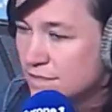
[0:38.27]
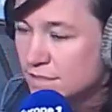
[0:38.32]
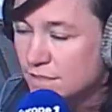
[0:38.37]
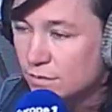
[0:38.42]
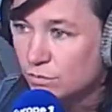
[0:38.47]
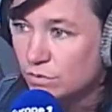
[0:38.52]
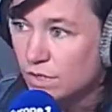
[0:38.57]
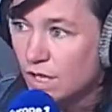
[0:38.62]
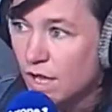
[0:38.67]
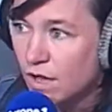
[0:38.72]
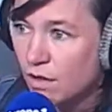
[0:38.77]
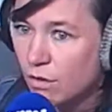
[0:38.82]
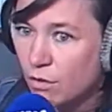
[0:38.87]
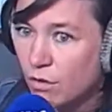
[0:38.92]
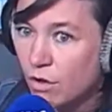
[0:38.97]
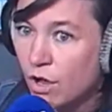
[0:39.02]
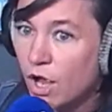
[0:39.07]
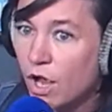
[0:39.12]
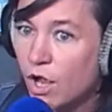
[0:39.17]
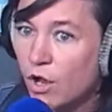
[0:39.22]
si on
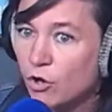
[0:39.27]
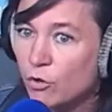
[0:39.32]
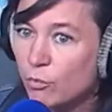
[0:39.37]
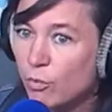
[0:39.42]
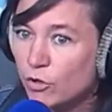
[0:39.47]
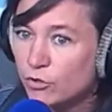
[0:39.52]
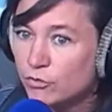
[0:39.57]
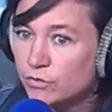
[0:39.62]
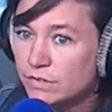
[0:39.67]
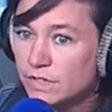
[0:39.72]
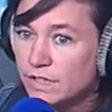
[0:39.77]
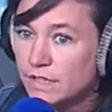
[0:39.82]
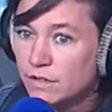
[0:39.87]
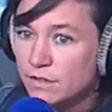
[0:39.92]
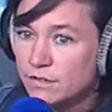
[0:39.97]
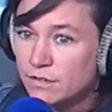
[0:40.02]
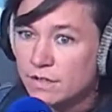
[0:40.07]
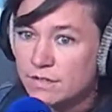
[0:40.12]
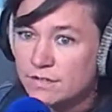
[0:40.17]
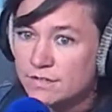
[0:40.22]
a l'opportunité
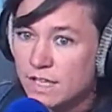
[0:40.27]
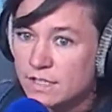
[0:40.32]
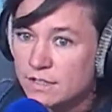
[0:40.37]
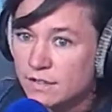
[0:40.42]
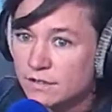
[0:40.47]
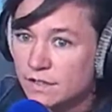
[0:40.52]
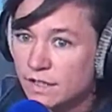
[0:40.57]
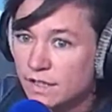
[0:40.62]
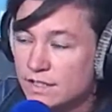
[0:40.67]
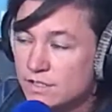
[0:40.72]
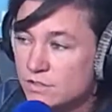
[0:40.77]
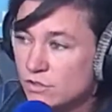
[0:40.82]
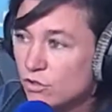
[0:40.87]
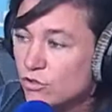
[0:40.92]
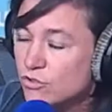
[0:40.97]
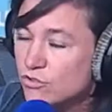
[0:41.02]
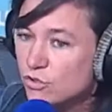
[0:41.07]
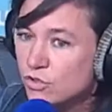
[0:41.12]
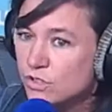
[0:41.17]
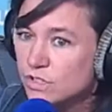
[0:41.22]
dans un stage
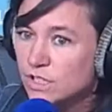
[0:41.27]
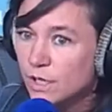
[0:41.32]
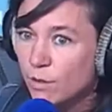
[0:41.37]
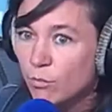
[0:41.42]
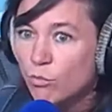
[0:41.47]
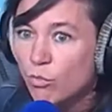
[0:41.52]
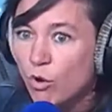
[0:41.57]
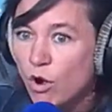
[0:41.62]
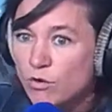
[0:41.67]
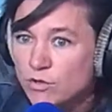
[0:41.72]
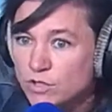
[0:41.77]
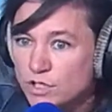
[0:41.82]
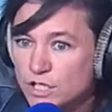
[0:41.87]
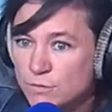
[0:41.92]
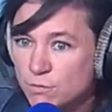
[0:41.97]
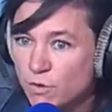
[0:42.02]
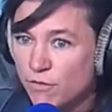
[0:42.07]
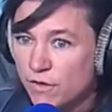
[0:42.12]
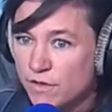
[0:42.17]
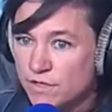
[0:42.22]
intéressant, de se dire moi aussi
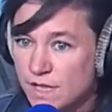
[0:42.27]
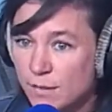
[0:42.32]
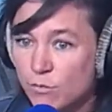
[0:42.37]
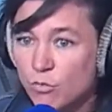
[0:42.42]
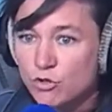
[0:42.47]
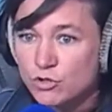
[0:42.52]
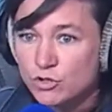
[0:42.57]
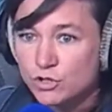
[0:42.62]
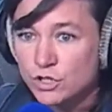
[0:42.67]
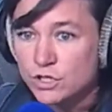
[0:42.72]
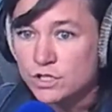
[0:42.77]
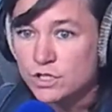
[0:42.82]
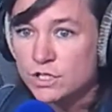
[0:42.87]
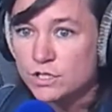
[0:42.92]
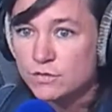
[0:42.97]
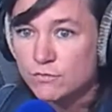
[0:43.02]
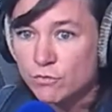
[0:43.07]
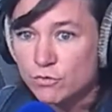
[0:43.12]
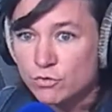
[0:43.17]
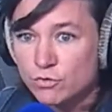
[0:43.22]
je peux faire ça, moi aussi,
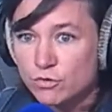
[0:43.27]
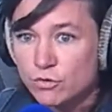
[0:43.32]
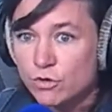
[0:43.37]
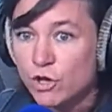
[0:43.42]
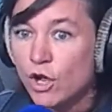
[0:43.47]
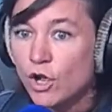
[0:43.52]
si je veux, je,